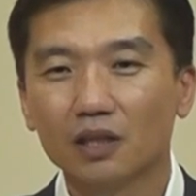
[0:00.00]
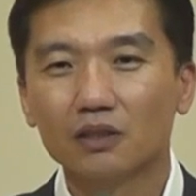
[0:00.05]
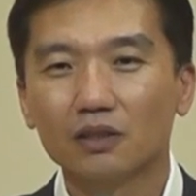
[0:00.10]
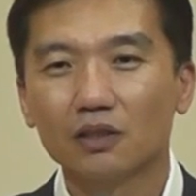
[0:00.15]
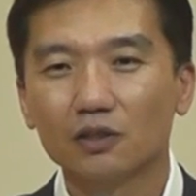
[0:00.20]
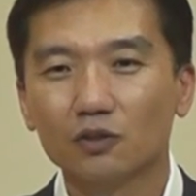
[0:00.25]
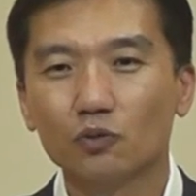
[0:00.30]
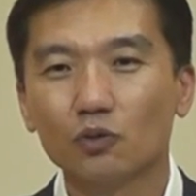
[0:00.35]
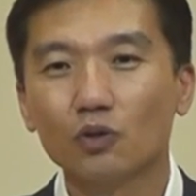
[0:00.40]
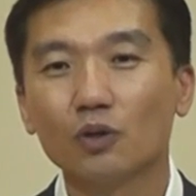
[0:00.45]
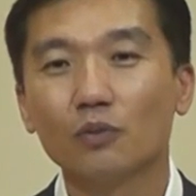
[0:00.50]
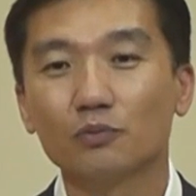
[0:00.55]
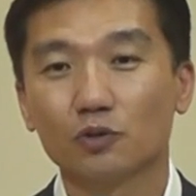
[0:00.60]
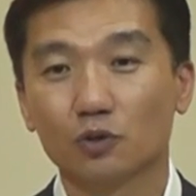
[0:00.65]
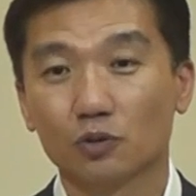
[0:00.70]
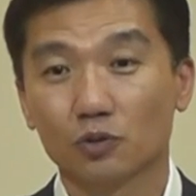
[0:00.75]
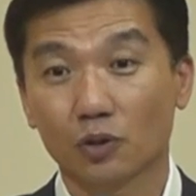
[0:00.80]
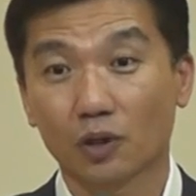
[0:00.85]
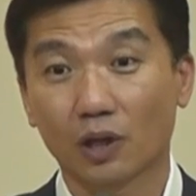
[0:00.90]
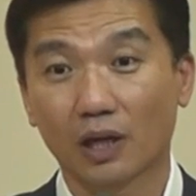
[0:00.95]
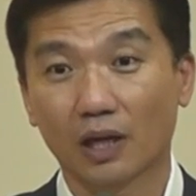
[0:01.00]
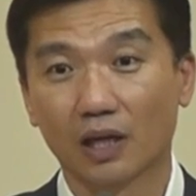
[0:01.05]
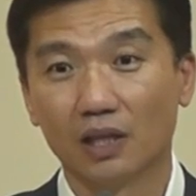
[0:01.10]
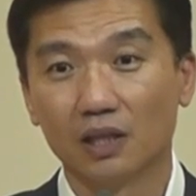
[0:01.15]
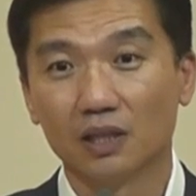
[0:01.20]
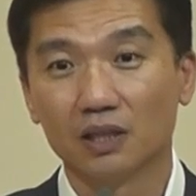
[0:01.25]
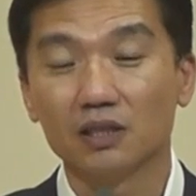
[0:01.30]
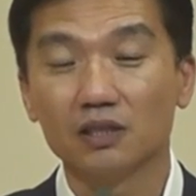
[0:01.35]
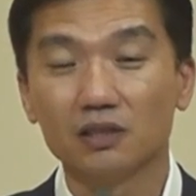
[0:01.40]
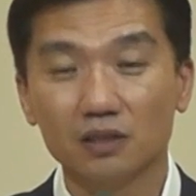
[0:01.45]
그런 위험 요소가
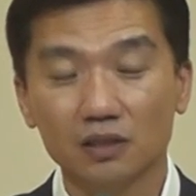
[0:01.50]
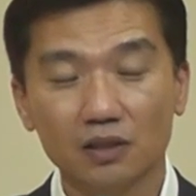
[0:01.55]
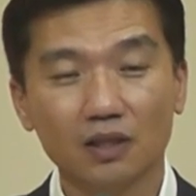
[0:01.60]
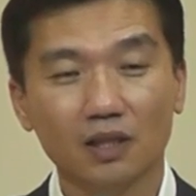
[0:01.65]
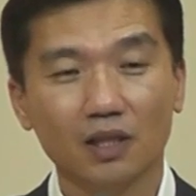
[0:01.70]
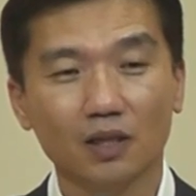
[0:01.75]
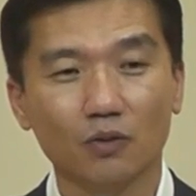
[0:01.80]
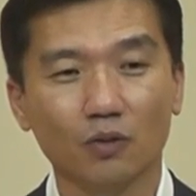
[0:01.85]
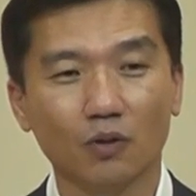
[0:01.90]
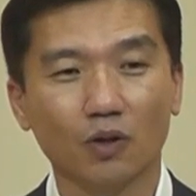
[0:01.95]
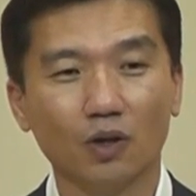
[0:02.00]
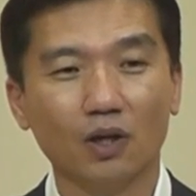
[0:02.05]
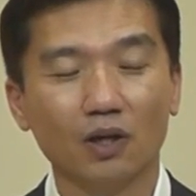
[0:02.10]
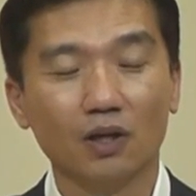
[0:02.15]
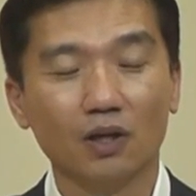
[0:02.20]
있을 거라고